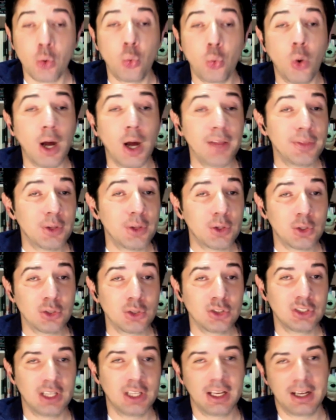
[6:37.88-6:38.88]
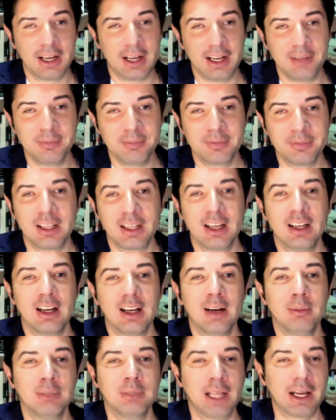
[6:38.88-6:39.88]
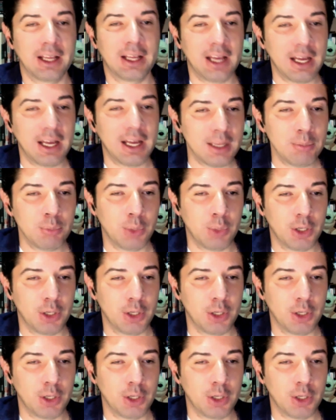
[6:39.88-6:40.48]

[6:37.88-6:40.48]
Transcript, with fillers: ¿Cuándo nos llega Black Adam?